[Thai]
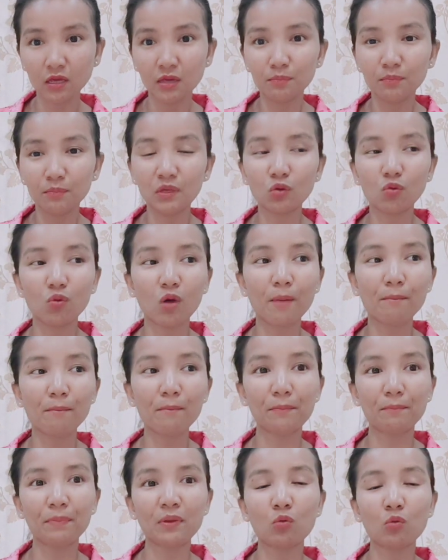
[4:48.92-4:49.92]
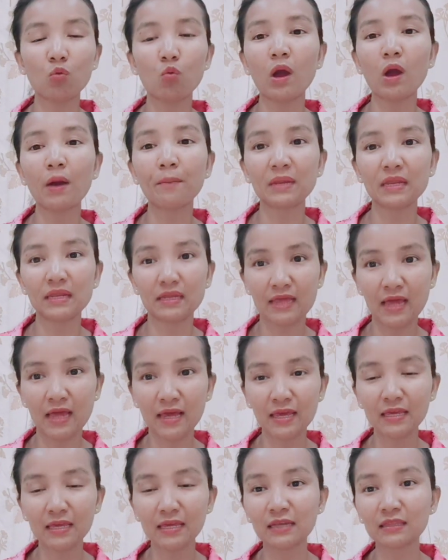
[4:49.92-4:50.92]
มีความแบบเป็นห่วงเป็นใย
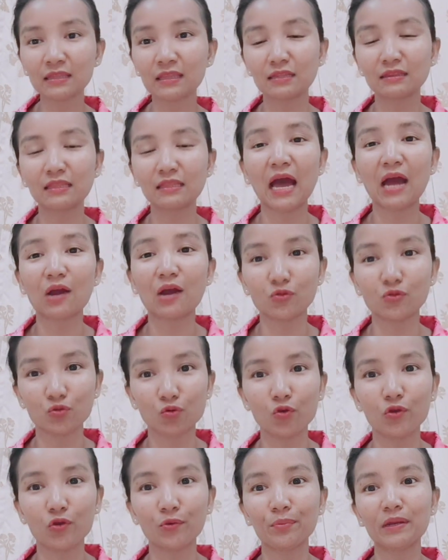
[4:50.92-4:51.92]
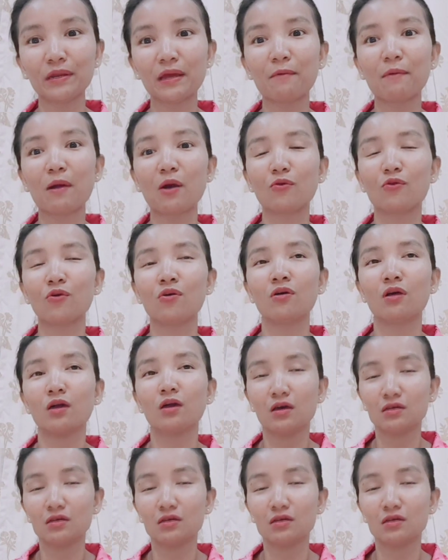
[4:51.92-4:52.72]
ยังต่างๆเนาะทุกคนเป็นกระเป๋าเนาะ